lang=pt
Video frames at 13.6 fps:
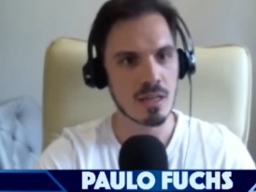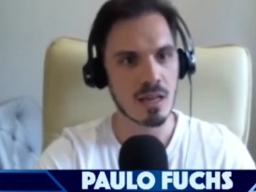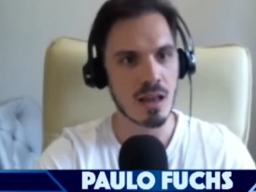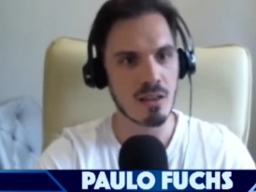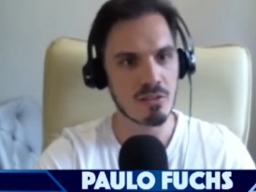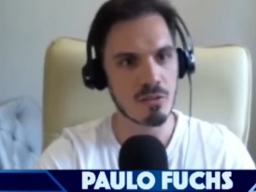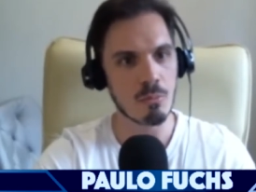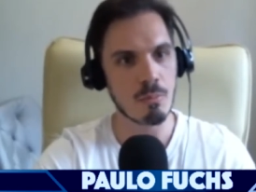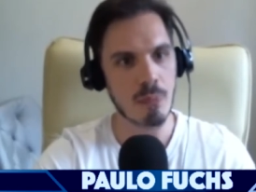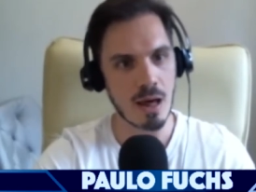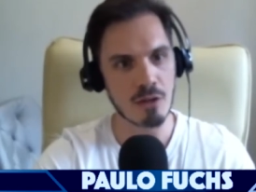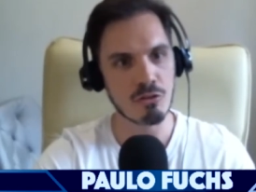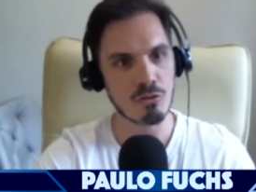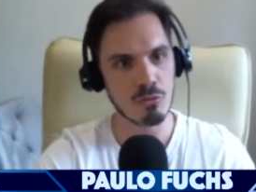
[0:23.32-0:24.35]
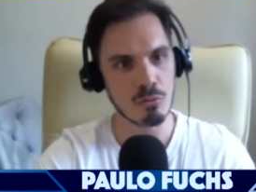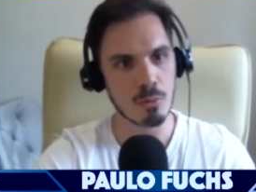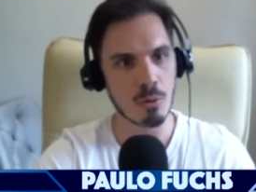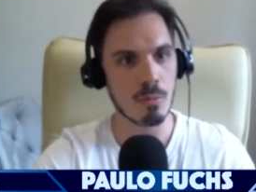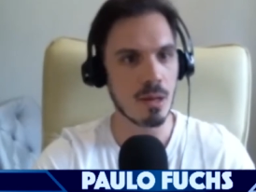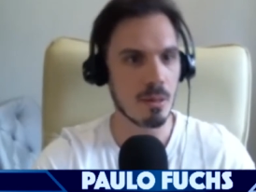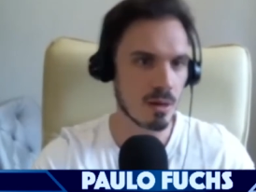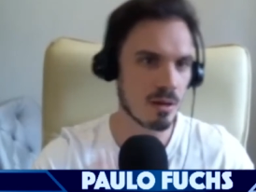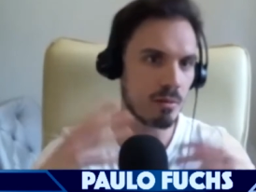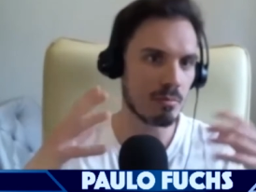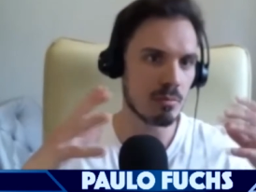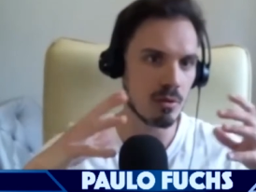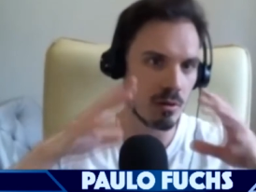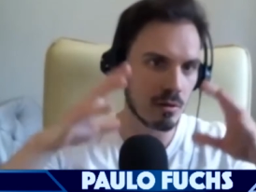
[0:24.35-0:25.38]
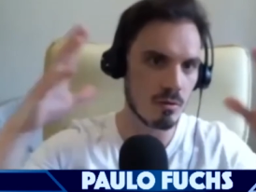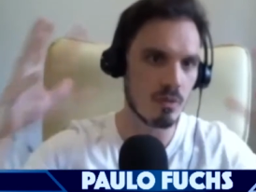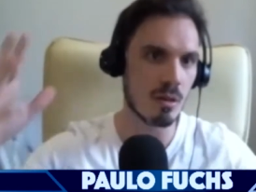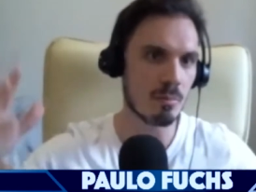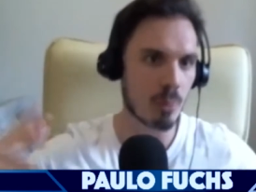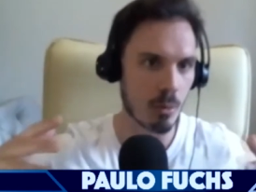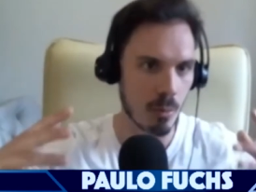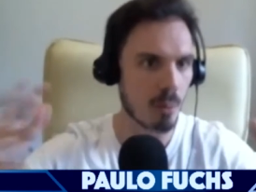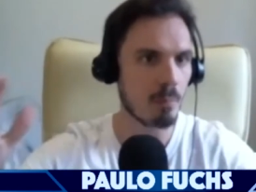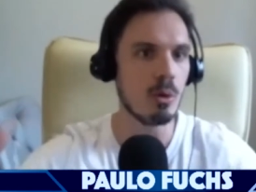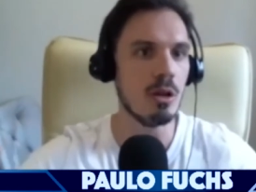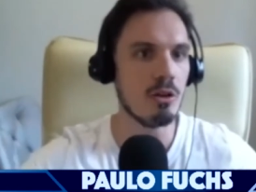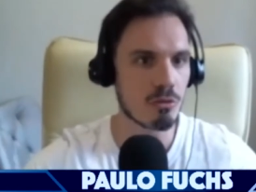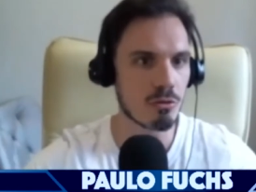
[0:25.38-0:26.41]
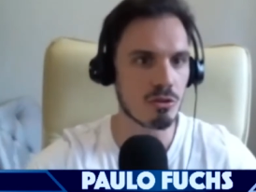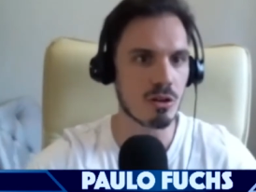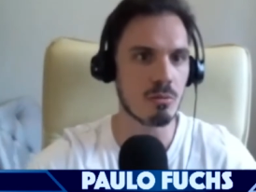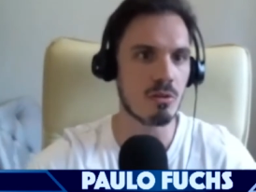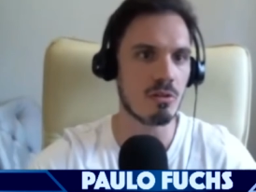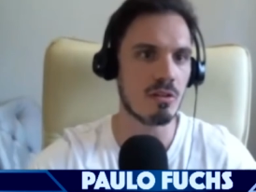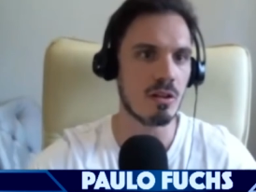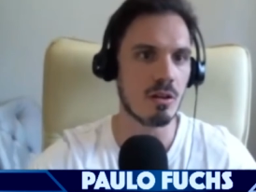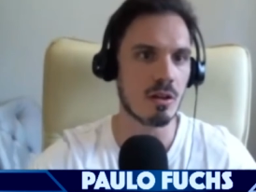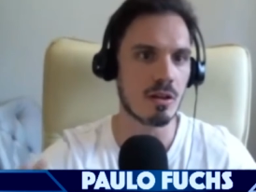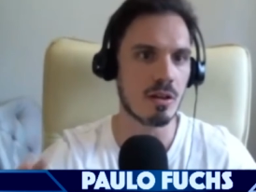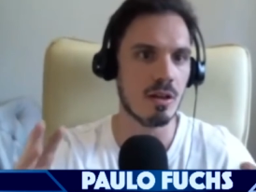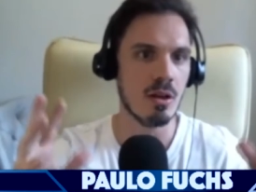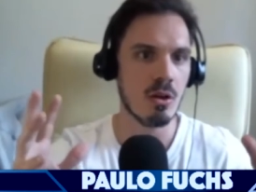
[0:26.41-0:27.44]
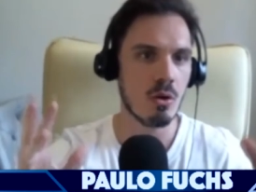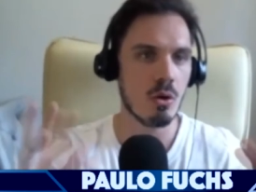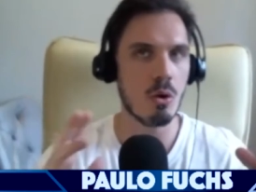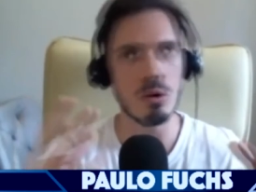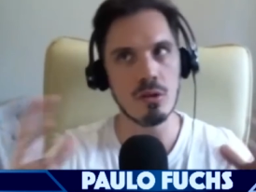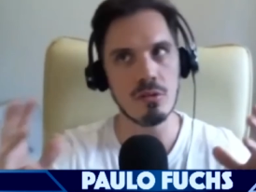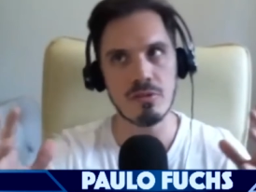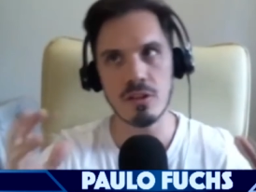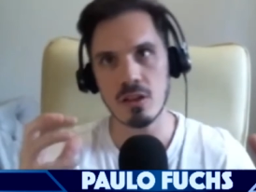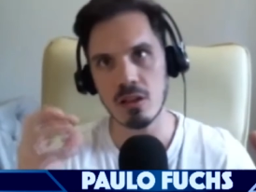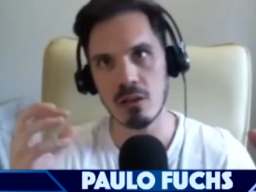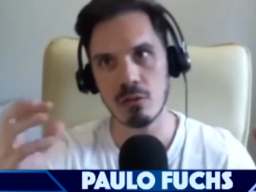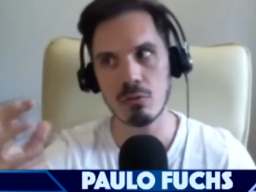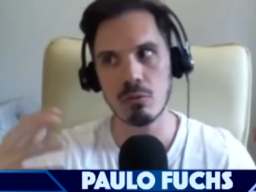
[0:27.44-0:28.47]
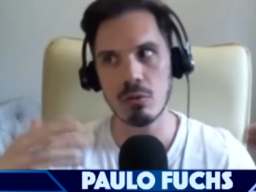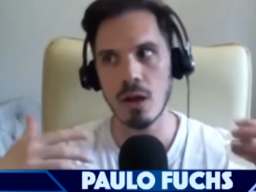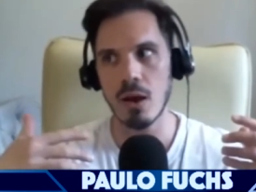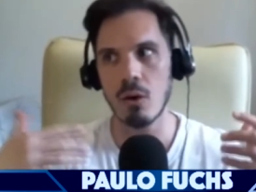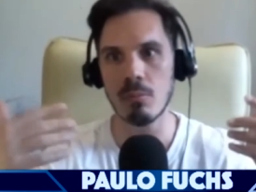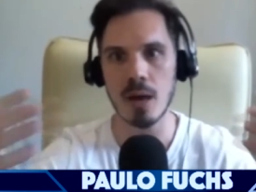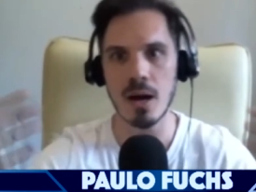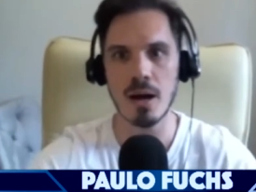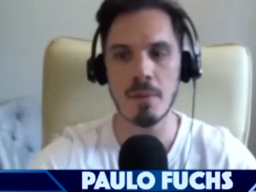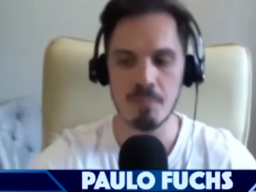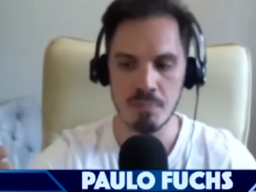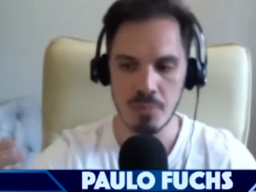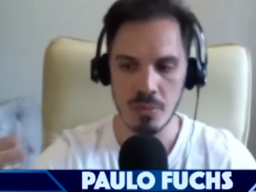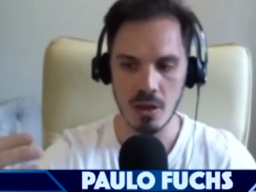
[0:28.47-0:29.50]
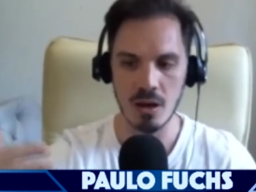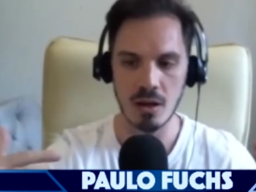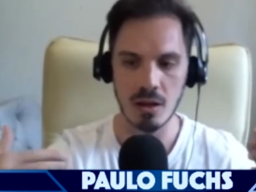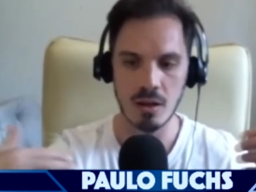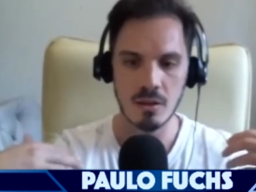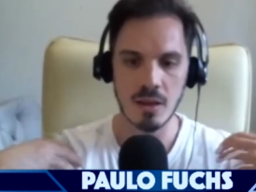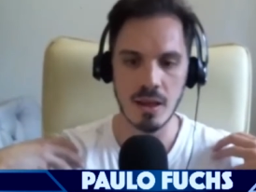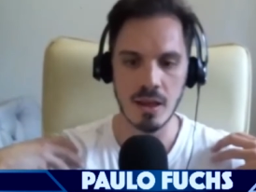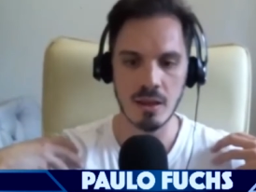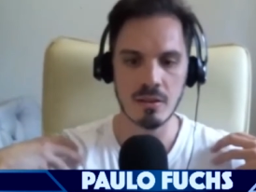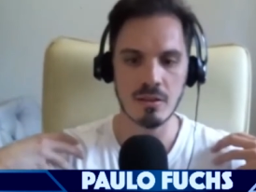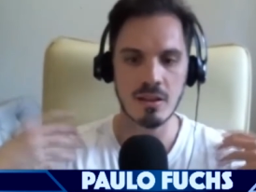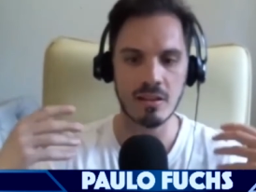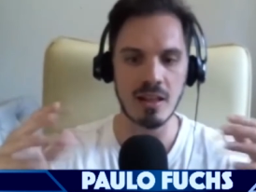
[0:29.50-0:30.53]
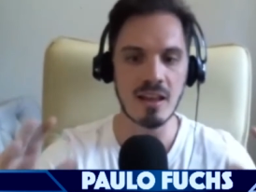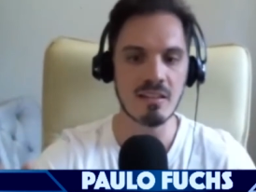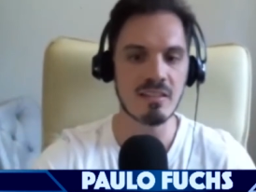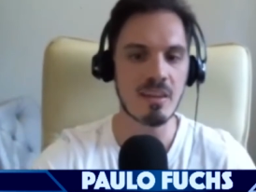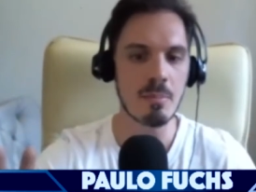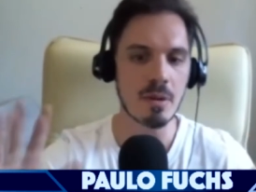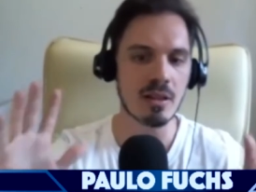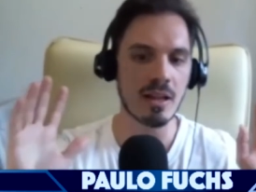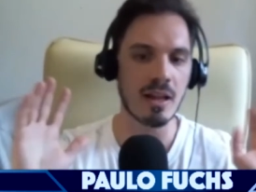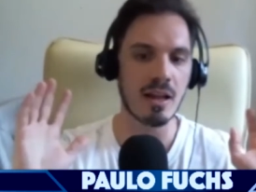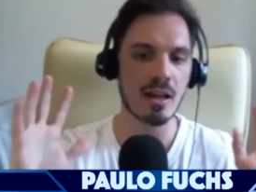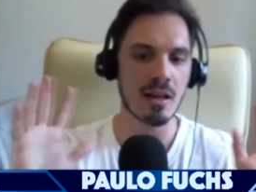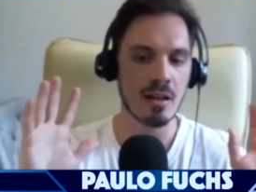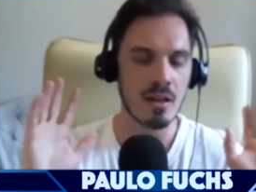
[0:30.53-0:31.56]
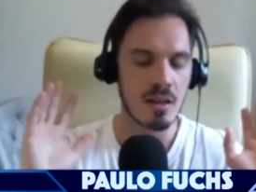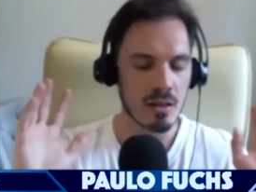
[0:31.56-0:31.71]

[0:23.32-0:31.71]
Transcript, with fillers: elas são parte do problema da, da problema político, digamos assim, é, que, ou enfim, que isso é uma é, é, é que tem que sempre ter